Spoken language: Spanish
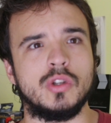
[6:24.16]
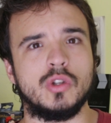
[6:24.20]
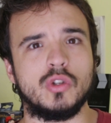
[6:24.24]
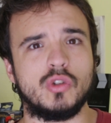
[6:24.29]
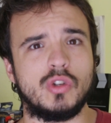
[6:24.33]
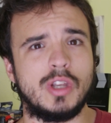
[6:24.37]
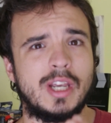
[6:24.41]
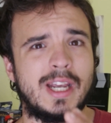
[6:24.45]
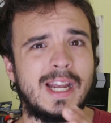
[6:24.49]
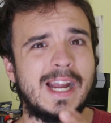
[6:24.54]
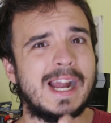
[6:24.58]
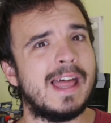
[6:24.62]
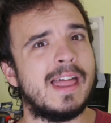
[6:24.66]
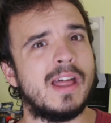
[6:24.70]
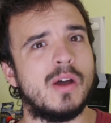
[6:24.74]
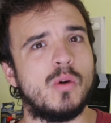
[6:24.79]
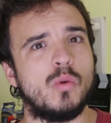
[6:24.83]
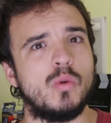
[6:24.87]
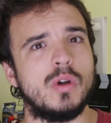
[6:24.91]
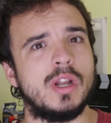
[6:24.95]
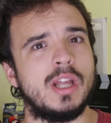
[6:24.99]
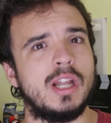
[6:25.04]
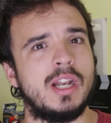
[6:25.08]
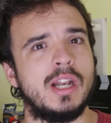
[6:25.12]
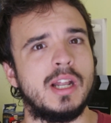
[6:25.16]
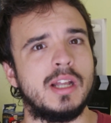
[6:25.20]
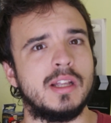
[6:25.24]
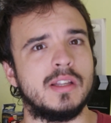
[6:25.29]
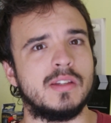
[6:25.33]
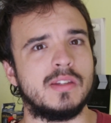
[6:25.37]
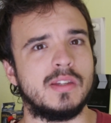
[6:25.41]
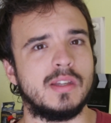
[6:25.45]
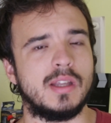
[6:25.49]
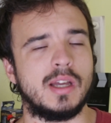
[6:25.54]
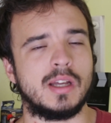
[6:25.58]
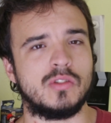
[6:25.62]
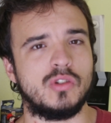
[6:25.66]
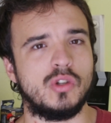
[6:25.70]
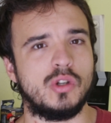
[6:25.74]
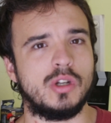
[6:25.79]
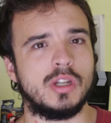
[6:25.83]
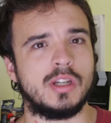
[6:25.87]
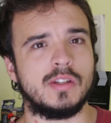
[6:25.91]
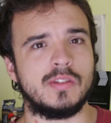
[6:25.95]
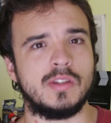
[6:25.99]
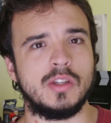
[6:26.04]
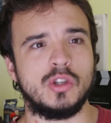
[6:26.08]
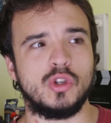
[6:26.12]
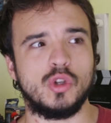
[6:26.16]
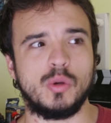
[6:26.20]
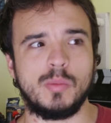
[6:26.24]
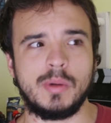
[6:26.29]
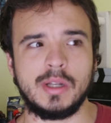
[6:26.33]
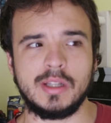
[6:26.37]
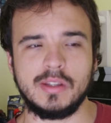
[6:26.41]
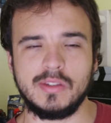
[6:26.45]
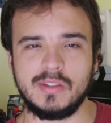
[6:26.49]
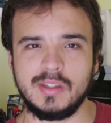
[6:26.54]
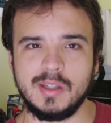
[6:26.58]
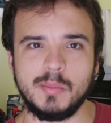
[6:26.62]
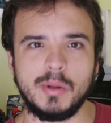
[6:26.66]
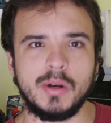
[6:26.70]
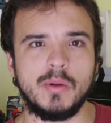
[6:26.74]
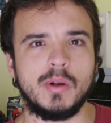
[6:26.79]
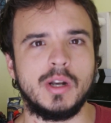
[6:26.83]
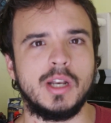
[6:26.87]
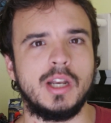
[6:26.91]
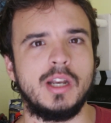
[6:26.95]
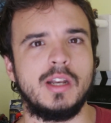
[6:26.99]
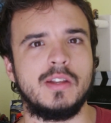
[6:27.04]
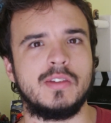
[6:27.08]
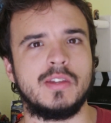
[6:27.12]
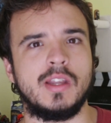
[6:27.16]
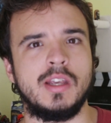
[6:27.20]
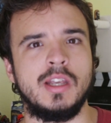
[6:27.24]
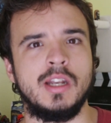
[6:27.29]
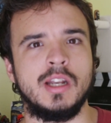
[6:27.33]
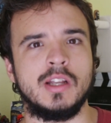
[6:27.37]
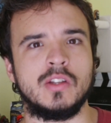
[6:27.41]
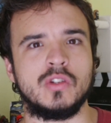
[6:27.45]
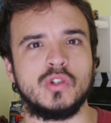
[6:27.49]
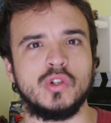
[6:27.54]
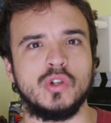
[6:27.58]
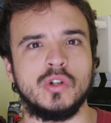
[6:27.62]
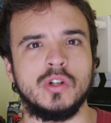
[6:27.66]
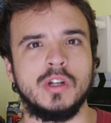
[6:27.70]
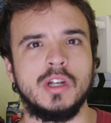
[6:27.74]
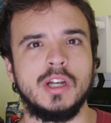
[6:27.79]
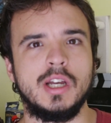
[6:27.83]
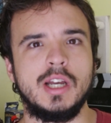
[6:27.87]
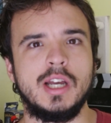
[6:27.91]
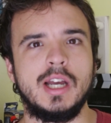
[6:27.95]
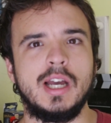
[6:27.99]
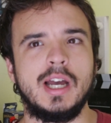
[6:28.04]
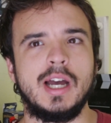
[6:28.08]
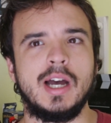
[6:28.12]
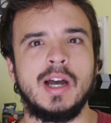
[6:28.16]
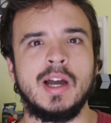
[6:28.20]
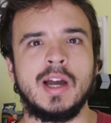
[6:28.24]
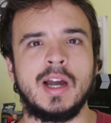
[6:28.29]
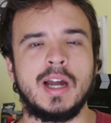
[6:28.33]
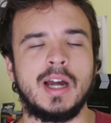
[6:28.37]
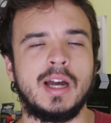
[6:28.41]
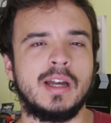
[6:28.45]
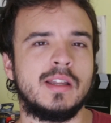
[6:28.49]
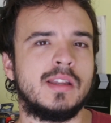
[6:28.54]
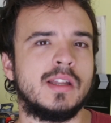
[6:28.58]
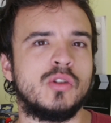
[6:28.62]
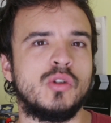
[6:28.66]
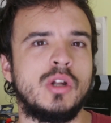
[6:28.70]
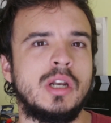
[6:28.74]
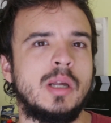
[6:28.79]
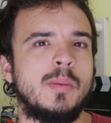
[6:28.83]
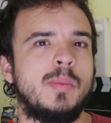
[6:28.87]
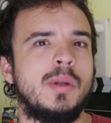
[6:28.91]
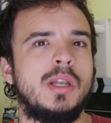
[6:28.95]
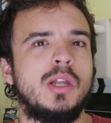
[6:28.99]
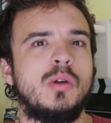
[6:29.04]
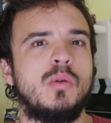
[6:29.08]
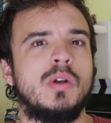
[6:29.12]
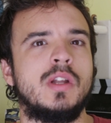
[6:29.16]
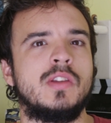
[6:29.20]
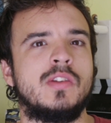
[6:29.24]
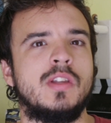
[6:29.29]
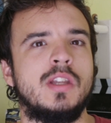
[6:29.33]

Entonces, cada una de las acciones que se toman siempre van en esa dirección. Acá está toda la película